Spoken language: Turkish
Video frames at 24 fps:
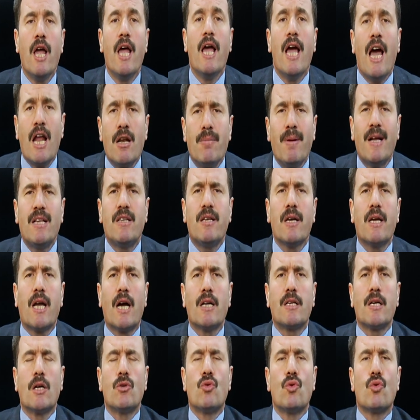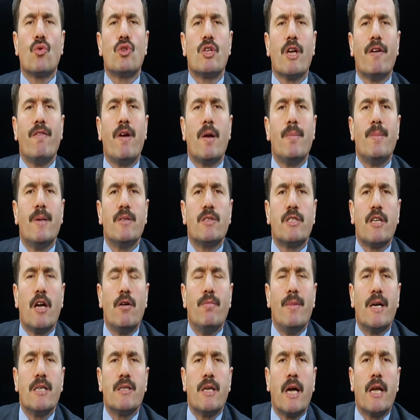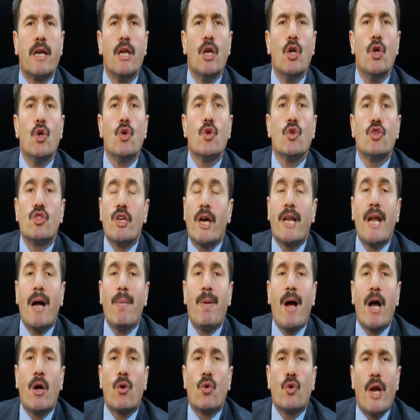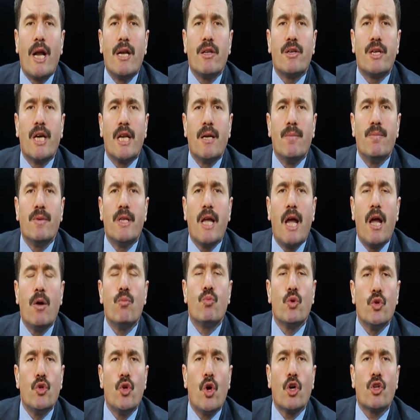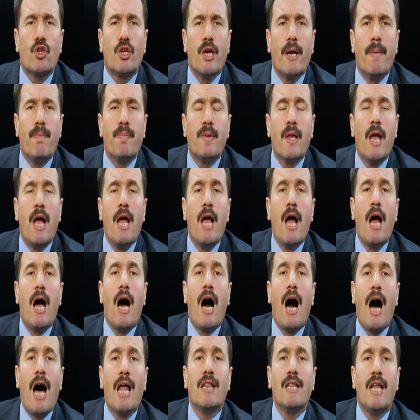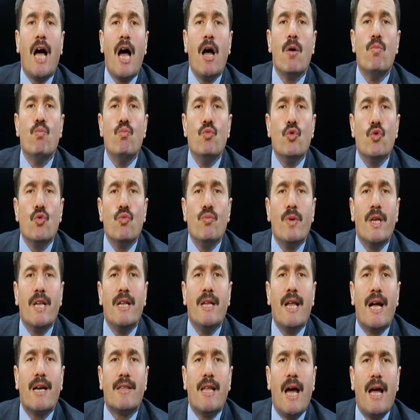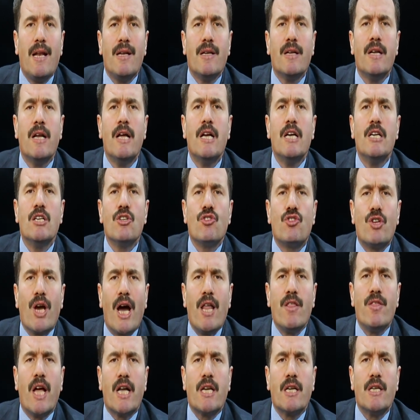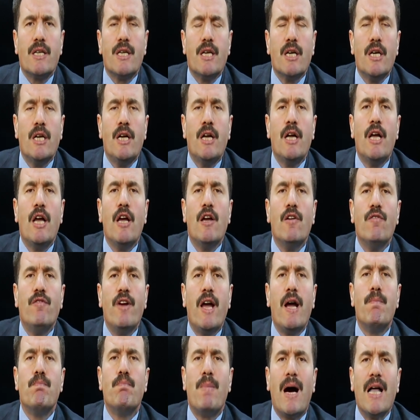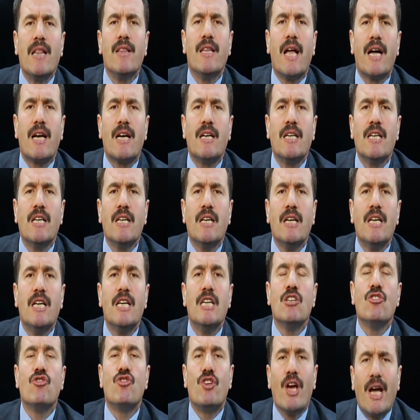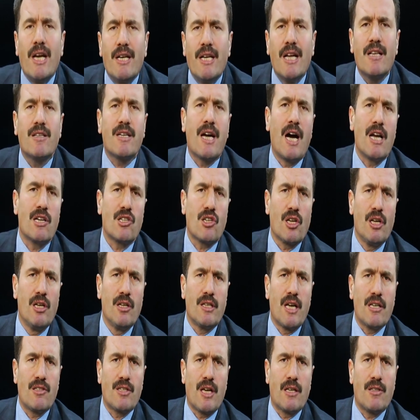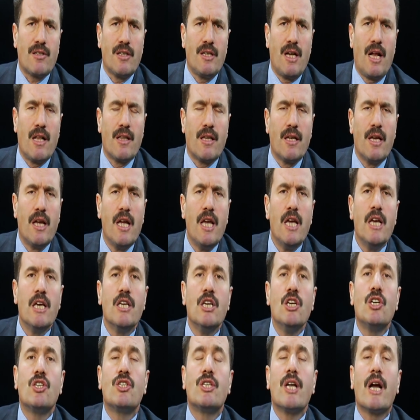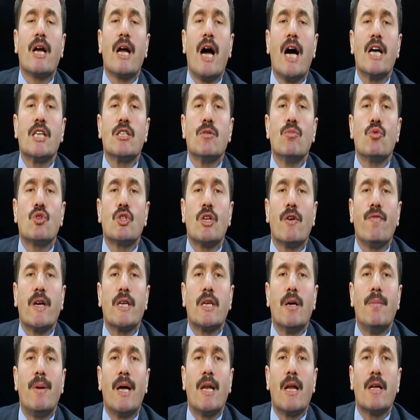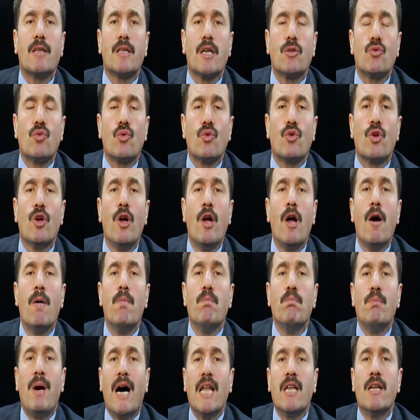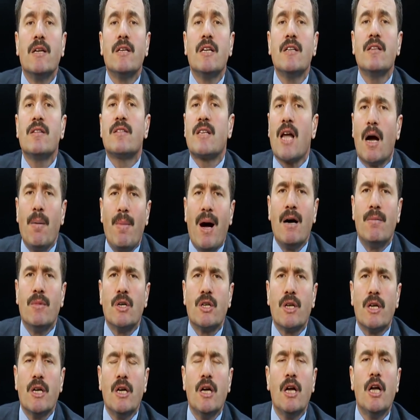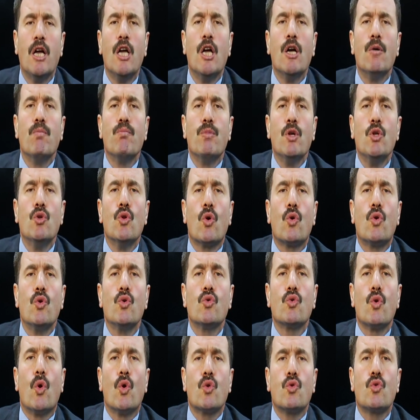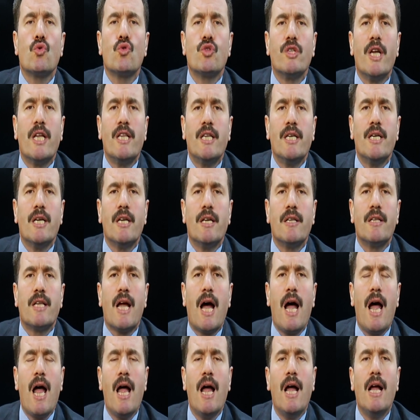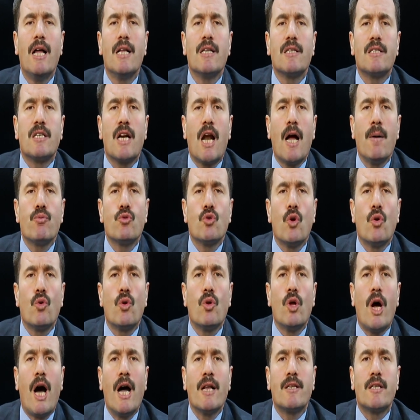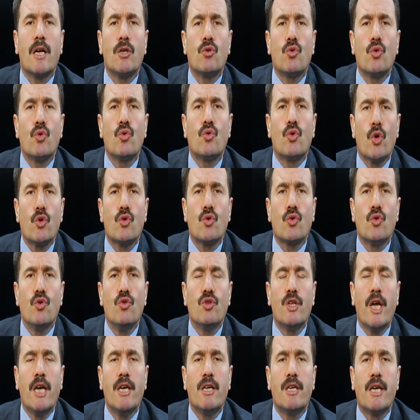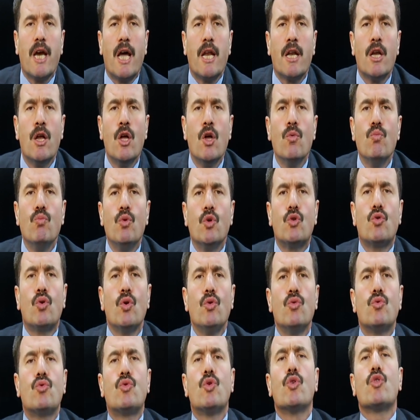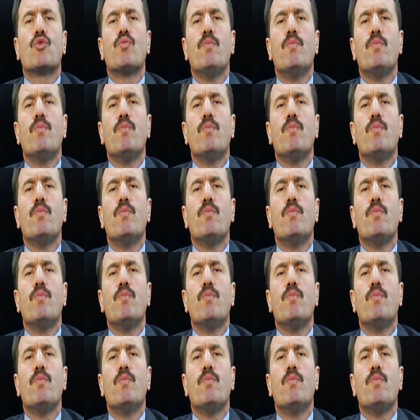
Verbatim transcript: Elbette ki Atatürk'ü sever, sevmezler. Cenab-ı Hak Kur'an-ı Kerim'de buyuruyor ki Allah müminlerden canlarını ve mallarını cennet karşılığında satın aldı. İşte Gazi Mustafa Kemal Atatürk malının tamamını 1937 yılında Trabzon Atatürk Köşkü'ndeyken bütün Türk